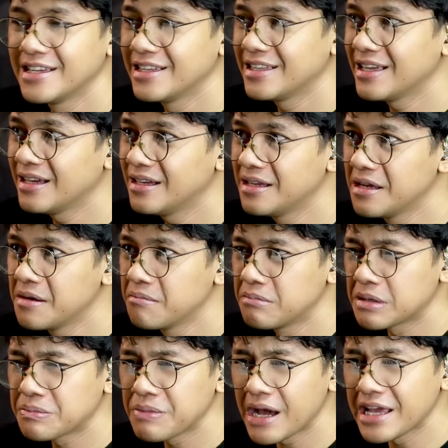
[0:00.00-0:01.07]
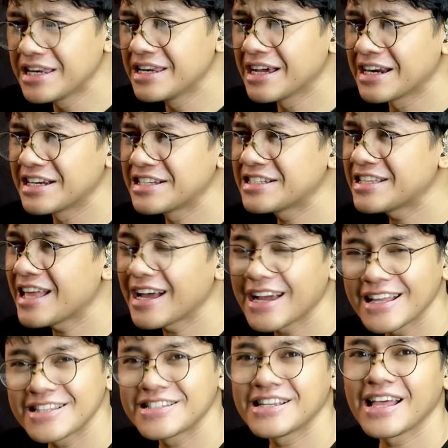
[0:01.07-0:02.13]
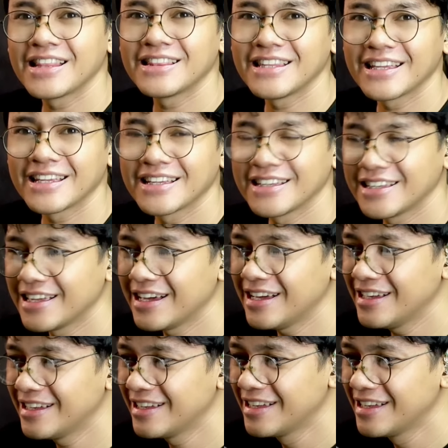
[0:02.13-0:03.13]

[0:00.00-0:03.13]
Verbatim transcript: ya bermain dengan sangat cantik ya